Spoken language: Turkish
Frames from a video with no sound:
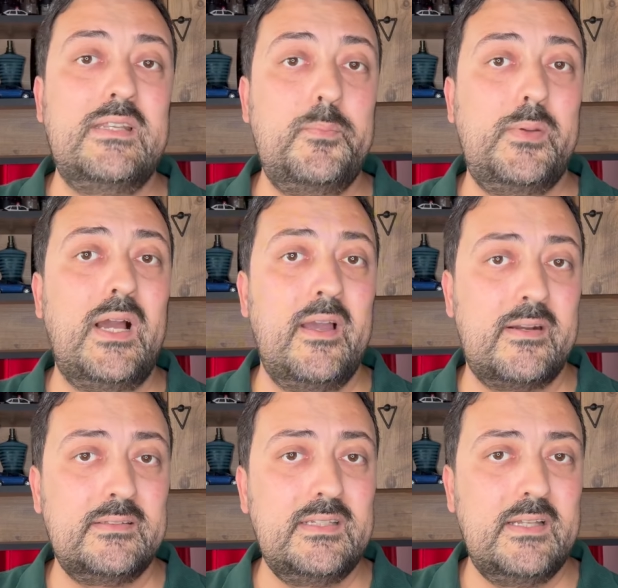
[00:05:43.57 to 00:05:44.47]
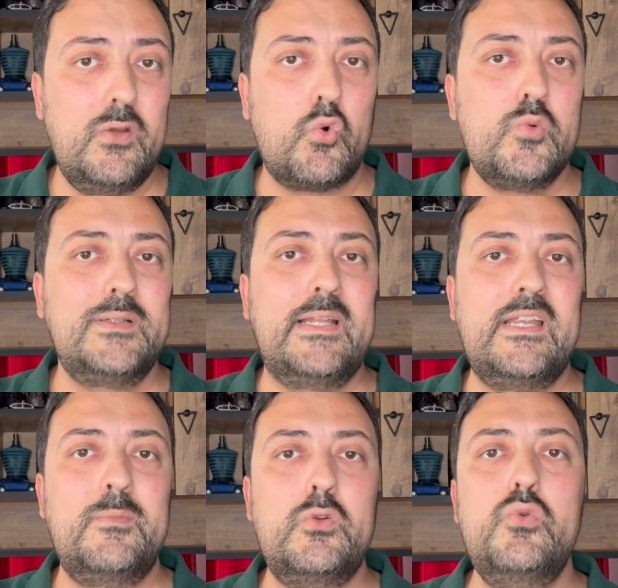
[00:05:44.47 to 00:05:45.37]
DPI ayarında dahi okuma
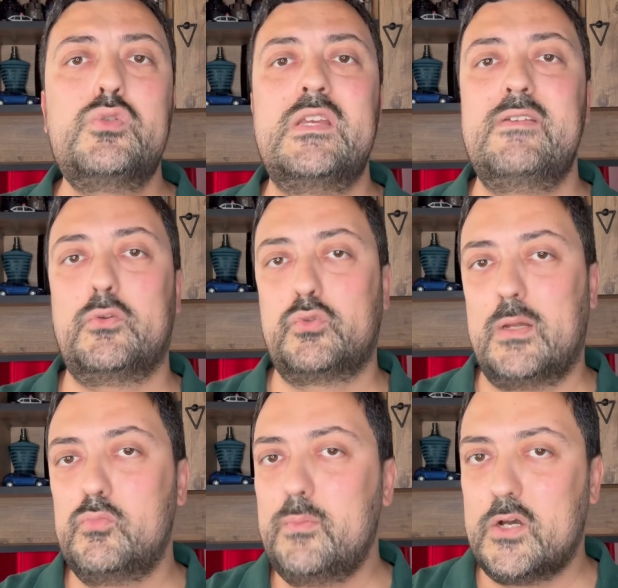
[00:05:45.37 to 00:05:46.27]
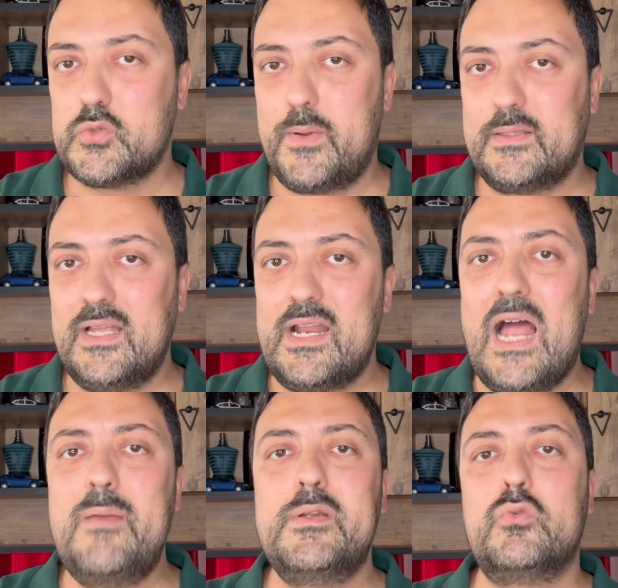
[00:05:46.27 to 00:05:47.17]
deneyimini üst seviyede tutan bu mousepad'ler
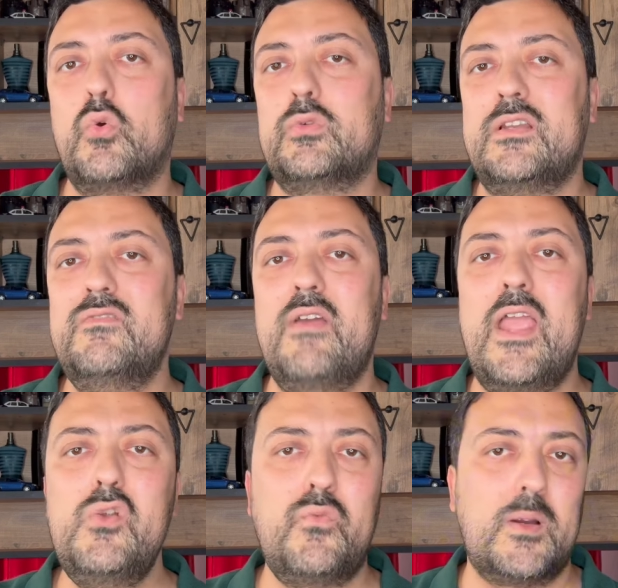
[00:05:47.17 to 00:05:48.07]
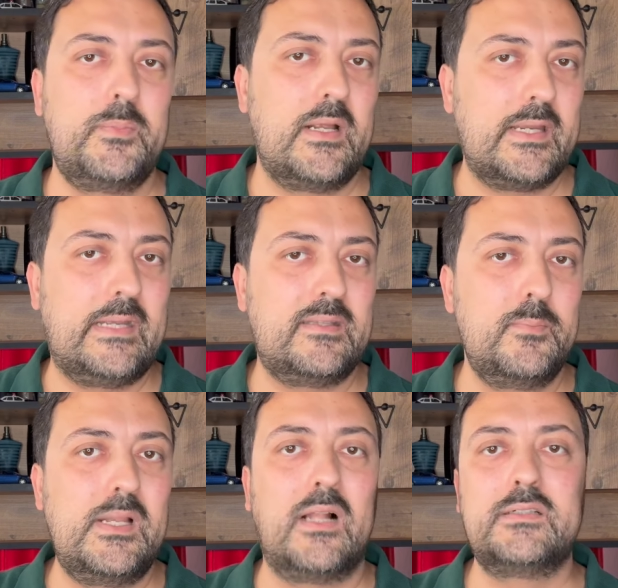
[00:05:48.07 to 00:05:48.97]
her bir noktanın ve en ufak bir
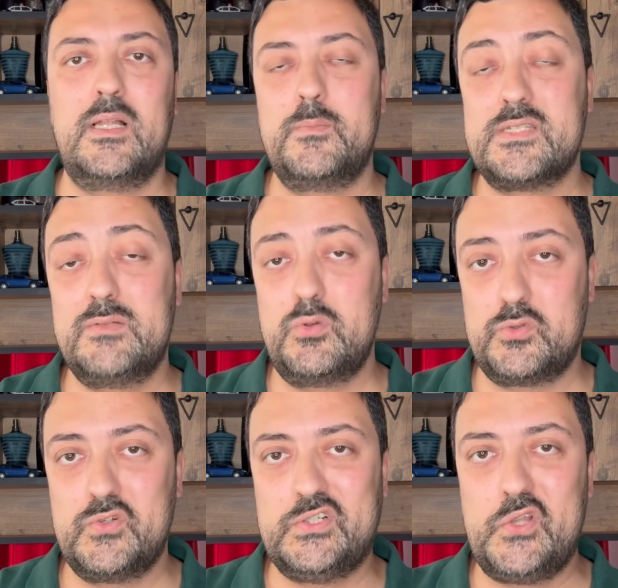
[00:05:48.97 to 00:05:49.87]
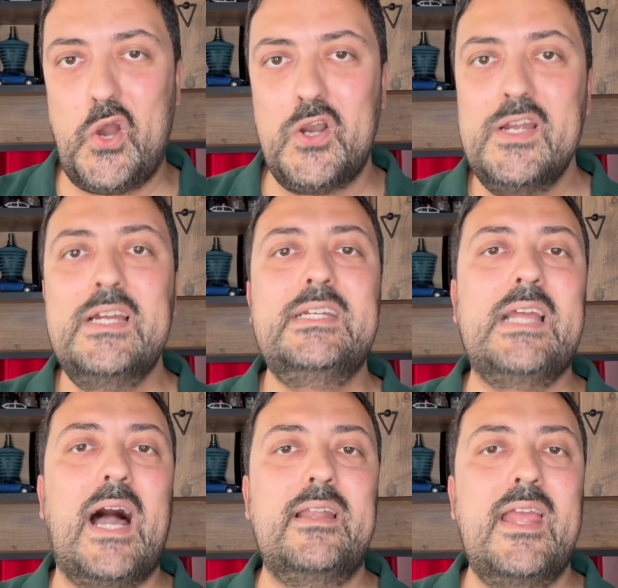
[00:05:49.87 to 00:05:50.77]
hareketin bile algılanmasını mümkün kılıyor.
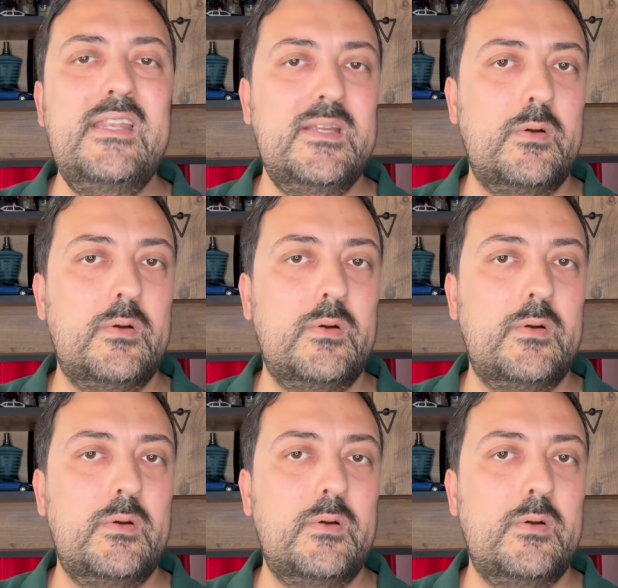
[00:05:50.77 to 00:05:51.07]
Yani en iyi